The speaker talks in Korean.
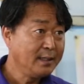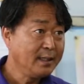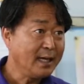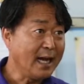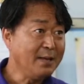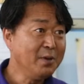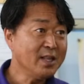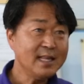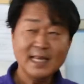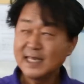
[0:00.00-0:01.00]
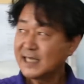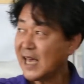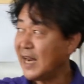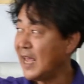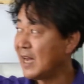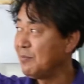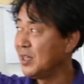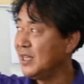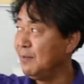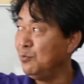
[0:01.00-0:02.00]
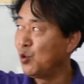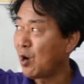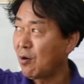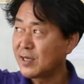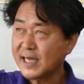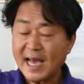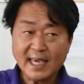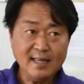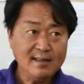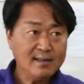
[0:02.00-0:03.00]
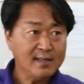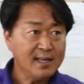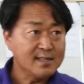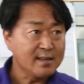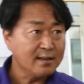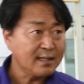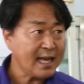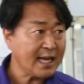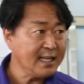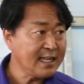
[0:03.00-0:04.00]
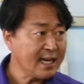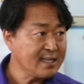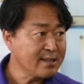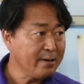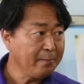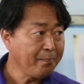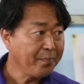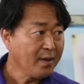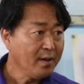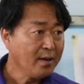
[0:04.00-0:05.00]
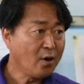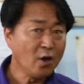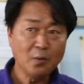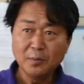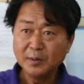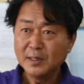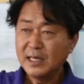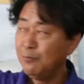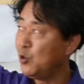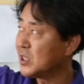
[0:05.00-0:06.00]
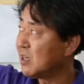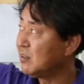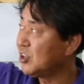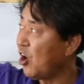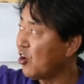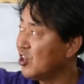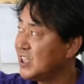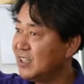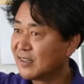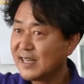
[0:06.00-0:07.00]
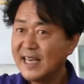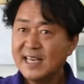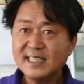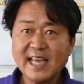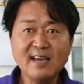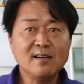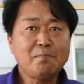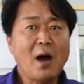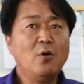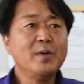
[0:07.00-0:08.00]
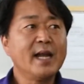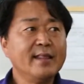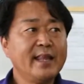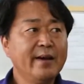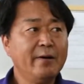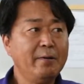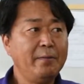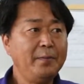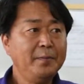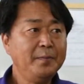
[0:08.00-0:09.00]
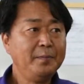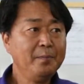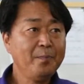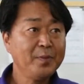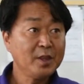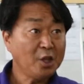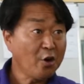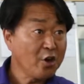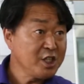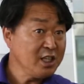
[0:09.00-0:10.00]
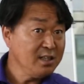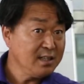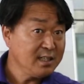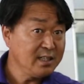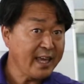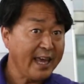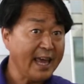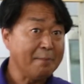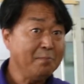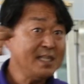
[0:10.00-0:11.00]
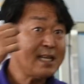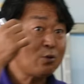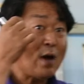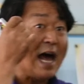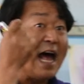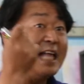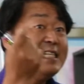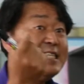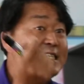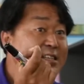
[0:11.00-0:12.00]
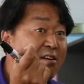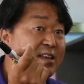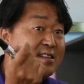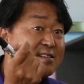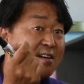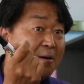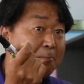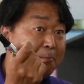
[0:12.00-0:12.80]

아니면 산에 가면 인도라고 해서 깎인 흙이 있어요. 깎인 땅이 있어요. 거기 보면 임도에서 떨어진 흙, 생흙 파오면 안 돼요. 떨어진 흙에 미세토가 안 들어있는 거.